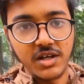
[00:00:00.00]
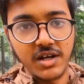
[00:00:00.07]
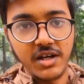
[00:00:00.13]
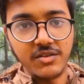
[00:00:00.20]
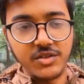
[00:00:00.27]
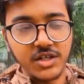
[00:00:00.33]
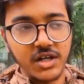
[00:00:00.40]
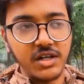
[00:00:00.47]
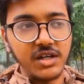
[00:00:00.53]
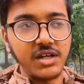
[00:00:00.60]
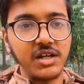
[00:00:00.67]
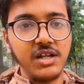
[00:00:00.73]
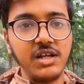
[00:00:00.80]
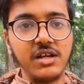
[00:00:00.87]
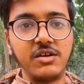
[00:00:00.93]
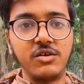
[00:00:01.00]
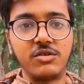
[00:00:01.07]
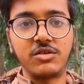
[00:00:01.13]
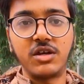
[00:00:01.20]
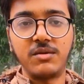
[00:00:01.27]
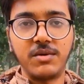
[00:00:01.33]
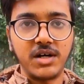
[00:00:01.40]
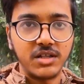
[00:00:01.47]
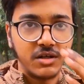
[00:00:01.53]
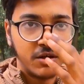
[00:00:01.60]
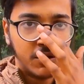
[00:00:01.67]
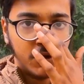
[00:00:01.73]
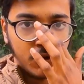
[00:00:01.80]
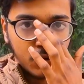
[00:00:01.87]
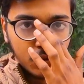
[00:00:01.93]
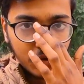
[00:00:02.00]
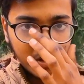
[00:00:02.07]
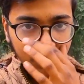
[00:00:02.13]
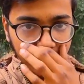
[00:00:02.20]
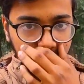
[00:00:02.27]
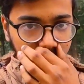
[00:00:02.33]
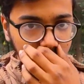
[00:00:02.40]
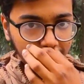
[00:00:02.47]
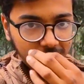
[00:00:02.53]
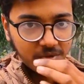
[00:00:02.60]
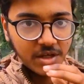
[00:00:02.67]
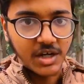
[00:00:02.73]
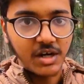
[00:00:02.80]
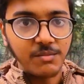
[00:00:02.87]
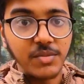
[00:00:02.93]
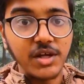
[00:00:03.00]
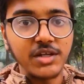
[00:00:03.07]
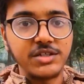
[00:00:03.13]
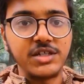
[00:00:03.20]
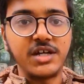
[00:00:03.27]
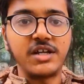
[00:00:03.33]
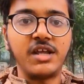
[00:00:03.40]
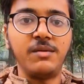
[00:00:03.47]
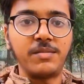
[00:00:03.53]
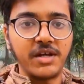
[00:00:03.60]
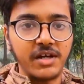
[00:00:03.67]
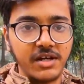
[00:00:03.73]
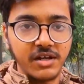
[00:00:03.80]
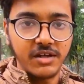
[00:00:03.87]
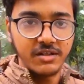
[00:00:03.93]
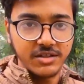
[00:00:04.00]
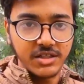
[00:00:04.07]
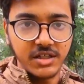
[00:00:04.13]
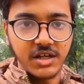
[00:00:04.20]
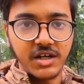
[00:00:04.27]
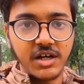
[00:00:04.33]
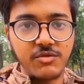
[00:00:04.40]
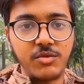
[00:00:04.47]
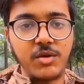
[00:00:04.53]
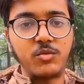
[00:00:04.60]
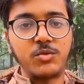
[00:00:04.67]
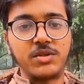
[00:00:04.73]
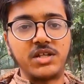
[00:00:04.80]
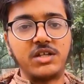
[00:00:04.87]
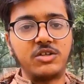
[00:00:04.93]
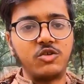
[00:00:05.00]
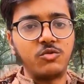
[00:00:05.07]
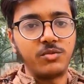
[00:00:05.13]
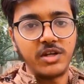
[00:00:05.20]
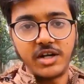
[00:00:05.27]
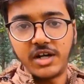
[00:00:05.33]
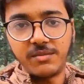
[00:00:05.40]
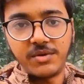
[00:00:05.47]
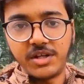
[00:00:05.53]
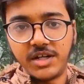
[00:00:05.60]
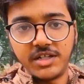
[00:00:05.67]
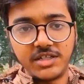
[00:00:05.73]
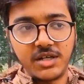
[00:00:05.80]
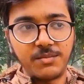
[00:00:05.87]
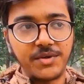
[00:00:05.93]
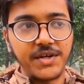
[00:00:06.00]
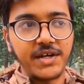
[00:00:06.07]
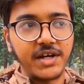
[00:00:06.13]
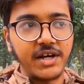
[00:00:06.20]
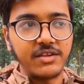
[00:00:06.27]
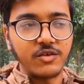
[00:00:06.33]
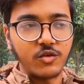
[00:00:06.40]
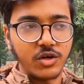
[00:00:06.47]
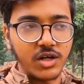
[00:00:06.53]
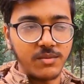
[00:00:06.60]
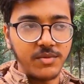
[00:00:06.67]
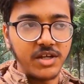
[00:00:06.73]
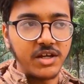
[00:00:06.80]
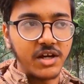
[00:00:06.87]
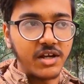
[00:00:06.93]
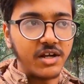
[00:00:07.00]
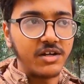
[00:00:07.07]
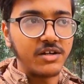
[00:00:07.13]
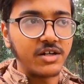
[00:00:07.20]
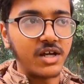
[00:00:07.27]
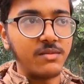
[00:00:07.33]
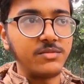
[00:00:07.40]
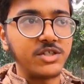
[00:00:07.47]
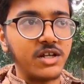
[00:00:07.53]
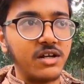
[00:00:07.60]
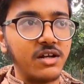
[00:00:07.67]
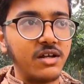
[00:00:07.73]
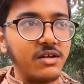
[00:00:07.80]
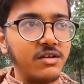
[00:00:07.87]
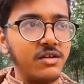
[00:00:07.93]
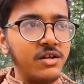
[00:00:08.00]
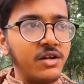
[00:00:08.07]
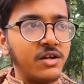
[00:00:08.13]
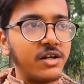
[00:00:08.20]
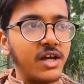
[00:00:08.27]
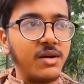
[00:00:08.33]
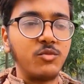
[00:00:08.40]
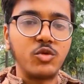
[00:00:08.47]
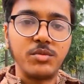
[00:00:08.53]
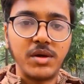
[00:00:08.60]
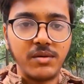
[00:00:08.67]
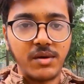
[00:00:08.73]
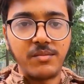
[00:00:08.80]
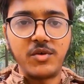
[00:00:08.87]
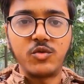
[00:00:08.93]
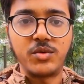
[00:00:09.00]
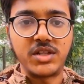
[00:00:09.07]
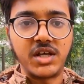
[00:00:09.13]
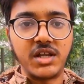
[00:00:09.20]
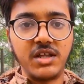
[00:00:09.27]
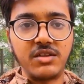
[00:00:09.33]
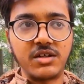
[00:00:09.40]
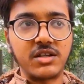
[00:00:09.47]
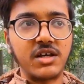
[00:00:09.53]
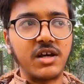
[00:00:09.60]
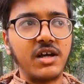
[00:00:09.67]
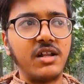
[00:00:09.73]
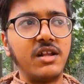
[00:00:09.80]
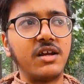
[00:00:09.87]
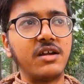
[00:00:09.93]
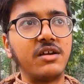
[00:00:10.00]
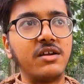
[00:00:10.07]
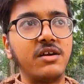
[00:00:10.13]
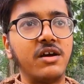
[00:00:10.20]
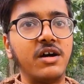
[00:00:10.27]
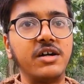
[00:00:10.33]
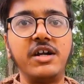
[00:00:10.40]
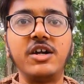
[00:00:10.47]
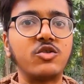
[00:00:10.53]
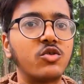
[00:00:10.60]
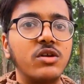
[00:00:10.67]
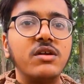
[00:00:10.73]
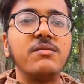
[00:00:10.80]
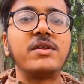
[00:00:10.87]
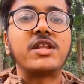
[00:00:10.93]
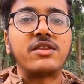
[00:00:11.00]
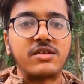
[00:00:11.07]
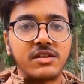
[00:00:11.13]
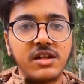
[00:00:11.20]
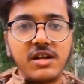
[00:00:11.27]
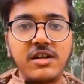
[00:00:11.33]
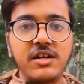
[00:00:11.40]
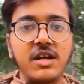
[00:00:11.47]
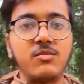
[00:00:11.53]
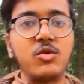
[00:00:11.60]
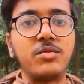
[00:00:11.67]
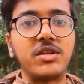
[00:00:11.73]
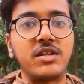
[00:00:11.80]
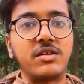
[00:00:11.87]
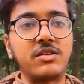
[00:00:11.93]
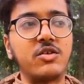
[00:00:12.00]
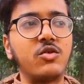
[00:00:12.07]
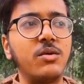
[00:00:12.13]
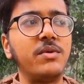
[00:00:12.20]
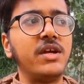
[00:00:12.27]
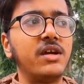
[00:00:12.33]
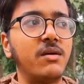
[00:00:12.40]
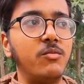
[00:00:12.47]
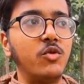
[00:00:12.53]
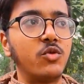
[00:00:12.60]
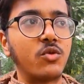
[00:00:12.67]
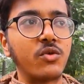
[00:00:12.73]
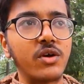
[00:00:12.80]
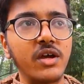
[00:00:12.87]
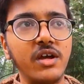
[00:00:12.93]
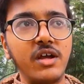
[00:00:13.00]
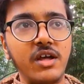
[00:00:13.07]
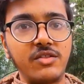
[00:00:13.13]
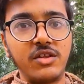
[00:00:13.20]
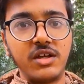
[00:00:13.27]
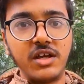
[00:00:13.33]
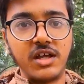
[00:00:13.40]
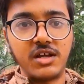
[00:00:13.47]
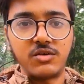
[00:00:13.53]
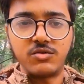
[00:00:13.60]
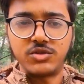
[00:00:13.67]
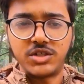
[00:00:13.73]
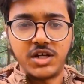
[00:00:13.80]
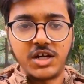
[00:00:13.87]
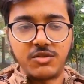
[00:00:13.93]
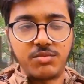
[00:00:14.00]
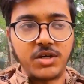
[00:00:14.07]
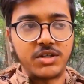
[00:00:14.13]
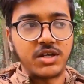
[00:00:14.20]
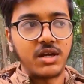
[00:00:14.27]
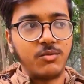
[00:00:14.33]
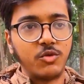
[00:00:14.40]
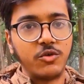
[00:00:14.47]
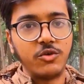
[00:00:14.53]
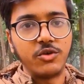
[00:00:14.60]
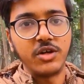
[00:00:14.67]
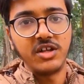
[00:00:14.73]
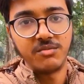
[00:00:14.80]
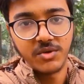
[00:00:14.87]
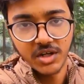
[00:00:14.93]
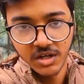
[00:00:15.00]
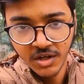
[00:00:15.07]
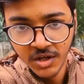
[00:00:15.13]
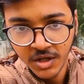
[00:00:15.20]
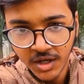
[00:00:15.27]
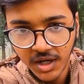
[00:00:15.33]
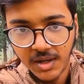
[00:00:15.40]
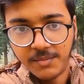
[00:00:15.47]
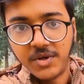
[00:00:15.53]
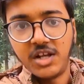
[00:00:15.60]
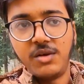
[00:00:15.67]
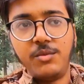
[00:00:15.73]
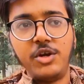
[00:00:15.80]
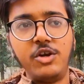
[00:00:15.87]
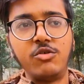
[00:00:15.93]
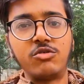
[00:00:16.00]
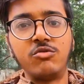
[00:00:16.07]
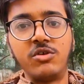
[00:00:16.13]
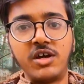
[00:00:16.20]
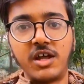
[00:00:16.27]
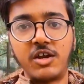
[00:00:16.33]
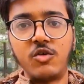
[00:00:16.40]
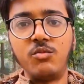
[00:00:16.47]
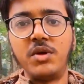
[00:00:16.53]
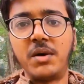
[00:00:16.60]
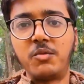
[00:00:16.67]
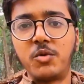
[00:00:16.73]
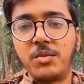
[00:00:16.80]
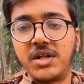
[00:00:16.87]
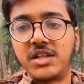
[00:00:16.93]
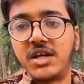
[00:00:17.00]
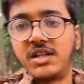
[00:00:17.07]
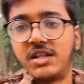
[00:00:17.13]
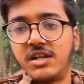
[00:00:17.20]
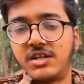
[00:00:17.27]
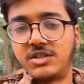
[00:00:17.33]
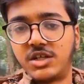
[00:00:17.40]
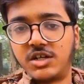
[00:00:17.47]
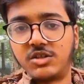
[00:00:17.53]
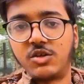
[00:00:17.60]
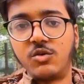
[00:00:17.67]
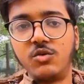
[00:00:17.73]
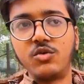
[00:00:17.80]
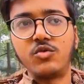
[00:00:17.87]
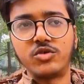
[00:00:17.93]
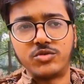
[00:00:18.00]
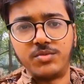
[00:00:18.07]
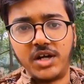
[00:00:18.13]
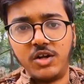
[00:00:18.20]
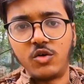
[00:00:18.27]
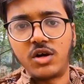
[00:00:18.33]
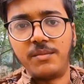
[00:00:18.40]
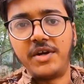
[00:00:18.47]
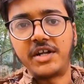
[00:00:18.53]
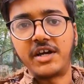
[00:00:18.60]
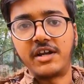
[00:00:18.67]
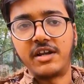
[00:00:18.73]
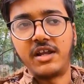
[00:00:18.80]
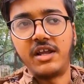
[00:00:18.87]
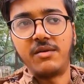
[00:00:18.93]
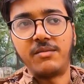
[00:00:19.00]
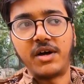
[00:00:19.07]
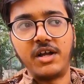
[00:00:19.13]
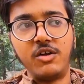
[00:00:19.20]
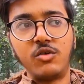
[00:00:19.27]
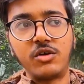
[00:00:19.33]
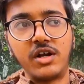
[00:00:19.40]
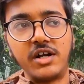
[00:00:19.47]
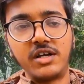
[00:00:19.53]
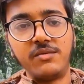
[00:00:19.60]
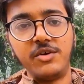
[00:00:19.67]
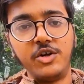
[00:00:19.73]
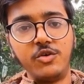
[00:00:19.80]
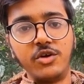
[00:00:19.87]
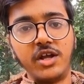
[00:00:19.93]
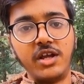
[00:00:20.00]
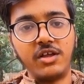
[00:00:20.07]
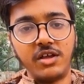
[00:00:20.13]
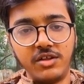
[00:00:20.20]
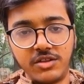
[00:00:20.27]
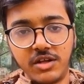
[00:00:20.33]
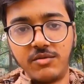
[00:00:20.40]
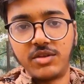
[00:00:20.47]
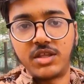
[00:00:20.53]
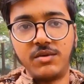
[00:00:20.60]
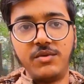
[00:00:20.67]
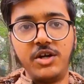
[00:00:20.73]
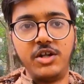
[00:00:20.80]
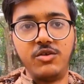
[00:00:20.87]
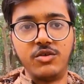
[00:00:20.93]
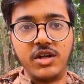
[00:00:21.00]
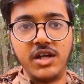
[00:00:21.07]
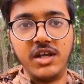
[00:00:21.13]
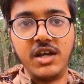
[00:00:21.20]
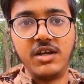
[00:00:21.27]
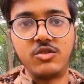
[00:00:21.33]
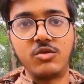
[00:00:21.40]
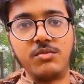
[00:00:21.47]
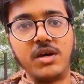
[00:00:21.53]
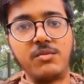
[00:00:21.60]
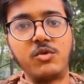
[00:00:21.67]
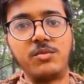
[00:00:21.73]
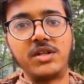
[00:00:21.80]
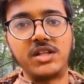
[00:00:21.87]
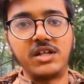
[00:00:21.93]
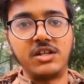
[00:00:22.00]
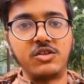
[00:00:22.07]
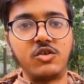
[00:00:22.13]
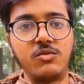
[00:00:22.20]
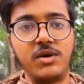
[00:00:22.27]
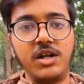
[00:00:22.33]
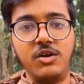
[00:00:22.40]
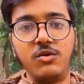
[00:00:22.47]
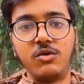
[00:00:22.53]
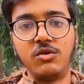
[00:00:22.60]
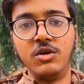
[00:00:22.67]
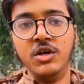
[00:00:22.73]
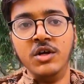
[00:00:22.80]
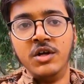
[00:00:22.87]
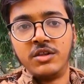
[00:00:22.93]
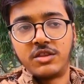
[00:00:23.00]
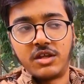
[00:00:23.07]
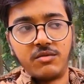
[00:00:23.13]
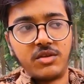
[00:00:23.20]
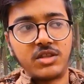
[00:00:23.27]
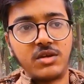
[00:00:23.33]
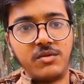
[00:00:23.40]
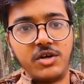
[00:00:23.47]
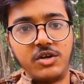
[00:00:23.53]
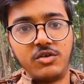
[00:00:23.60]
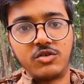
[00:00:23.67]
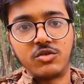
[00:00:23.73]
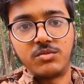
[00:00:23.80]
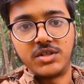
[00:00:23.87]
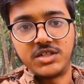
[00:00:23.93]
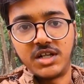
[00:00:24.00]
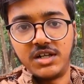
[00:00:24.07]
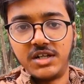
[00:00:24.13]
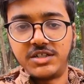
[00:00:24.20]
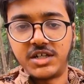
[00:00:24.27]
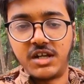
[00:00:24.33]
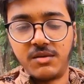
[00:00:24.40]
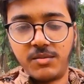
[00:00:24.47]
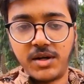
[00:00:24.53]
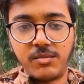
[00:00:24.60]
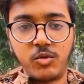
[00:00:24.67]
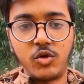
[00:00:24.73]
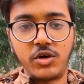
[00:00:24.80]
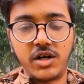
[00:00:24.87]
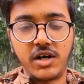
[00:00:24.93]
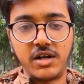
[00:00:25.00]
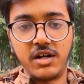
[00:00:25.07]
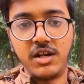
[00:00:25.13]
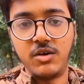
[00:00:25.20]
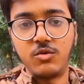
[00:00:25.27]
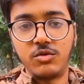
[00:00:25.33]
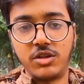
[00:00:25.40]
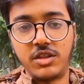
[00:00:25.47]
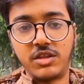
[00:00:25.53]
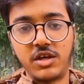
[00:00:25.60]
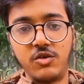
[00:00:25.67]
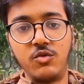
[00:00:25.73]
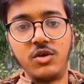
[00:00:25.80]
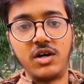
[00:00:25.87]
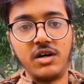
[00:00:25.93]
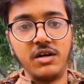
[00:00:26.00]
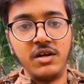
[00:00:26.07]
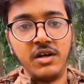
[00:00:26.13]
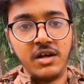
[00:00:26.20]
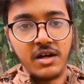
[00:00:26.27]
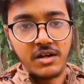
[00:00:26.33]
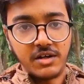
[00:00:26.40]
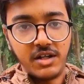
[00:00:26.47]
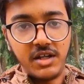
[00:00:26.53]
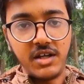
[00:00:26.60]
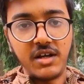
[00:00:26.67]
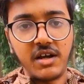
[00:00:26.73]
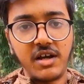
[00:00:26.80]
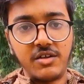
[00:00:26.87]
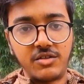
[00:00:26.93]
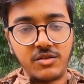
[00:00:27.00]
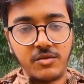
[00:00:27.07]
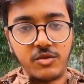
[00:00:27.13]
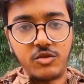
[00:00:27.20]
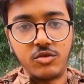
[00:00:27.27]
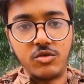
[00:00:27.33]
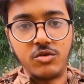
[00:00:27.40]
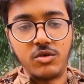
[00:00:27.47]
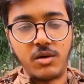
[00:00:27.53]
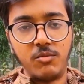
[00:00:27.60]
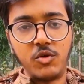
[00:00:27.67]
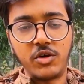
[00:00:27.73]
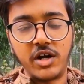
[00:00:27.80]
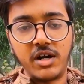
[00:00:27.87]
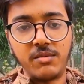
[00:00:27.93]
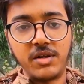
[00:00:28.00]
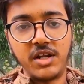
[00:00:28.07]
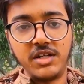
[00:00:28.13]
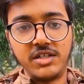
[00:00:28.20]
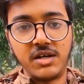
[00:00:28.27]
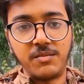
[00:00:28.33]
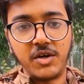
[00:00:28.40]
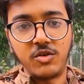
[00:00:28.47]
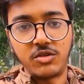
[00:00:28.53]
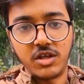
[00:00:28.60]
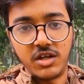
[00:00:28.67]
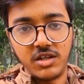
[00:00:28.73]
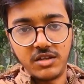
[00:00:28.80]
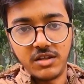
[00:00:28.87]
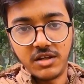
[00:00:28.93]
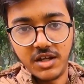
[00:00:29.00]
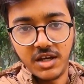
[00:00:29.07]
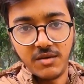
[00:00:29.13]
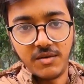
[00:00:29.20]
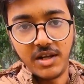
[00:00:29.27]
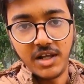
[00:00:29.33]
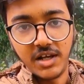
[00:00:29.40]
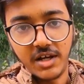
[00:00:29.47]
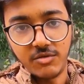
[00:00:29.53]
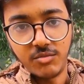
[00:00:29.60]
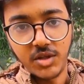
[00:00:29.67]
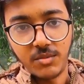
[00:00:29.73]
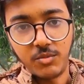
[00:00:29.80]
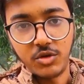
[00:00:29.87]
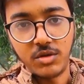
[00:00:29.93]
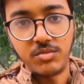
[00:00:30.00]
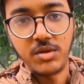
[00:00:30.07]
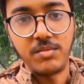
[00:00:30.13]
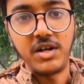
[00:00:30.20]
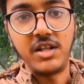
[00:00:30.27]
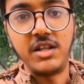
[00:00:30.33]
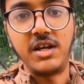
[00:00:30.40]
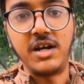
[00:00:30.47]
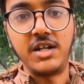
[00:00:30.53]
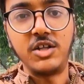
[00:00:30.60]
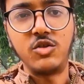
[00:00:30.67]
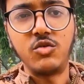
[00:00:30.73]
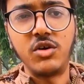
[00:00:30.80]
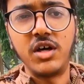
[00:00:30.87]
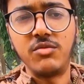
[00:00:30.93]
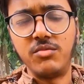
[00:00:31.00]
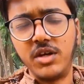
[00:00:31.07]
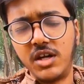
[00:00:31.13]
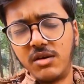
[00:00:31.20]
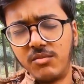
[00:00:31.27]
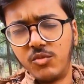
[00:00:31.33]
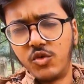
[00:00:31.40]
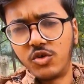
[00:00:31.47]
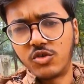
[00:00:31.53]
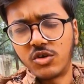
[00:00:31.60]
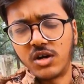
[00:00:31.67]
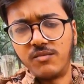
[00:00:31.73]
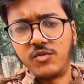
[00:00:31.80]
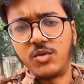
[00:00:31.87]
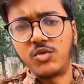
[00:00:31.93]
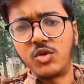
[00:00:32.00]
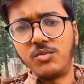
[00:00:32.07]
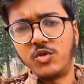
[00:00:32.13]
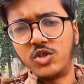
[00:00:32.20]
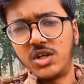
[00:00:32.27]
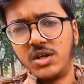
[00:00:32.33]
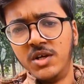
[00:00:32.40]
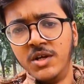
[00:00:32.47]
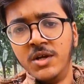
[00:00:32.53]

था गैस जाने के लिए उसके बाद हुआ कुछ ऐसा मैं रेड पे जा नहीं पाया जी हाँ गैस मैं आपको बता देता हूँ मैं रेड पे नहीं जा पाया गैस और अभी करेंट टाइम चल टाइम तो मैं भी आपको बता नहीं सकता गाइज लेकिन डेट हाँ, तो नहीं बता सकता लेकिन टाइम तो बता सकता हूँ अभी हम लोगों के ऐसे ग्यारह कुछ आसपास टाइम हो रहे होंगे ये मैं आपके लिए वीडियो शूट कर रहा हूँ मैं आपको बता देना चाहता हूँ कुछ भाई लोग कमेंट कर रहे हैं भाई लोग राइड की वीडियो नहीं आई सर्विस की वीडियो नहीं आई तो मैं आपको बता देता हूँ भाई लोगों सर्विस की वीडियो तो मैं जल्दी चैनल पर अपलोड करने की कोशिश करूँगा ठीक है गाइस सो so, हम लोग राइड पे नहीं जा पाए उसका रीज़न रहने वाला है गाइस मैं आपको सबसे पहले दिखा देता हूँ गाइस मेरा मूड तो कंफर्म था तो मुझे